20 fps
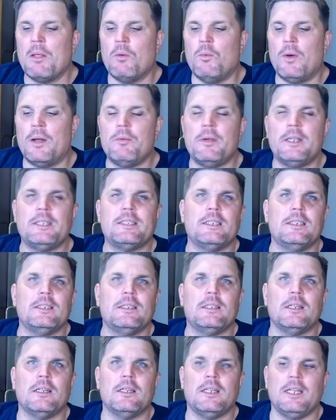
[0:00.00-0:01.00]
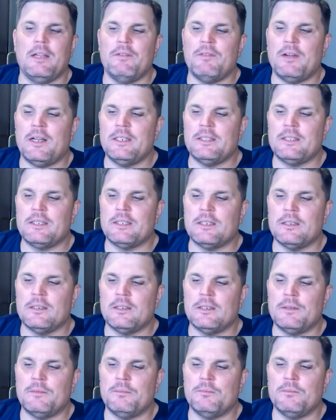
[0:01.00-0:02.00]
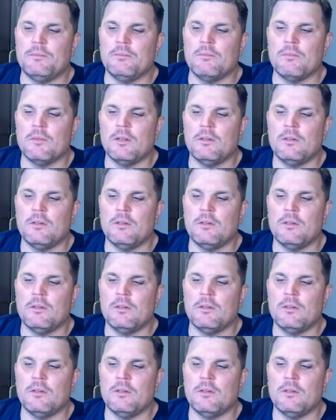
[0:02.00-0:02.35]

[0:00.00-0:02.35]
One-Way sind jeweils ähm,